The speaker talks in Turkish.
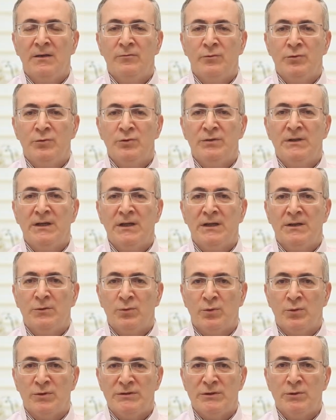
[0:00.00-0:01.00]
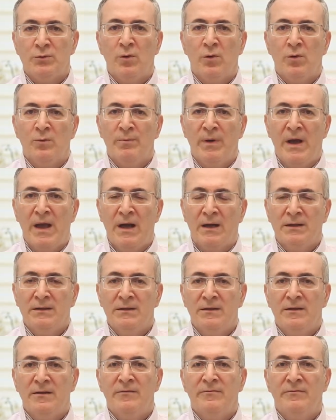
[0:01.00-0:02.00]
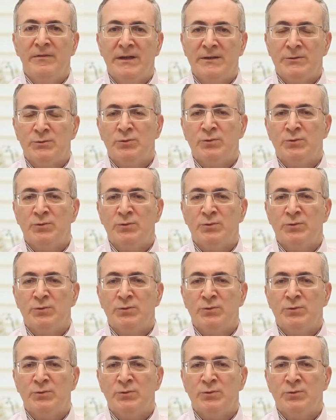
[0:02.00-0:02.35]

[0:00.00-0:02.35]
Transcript: vücuda toksik olmayan ve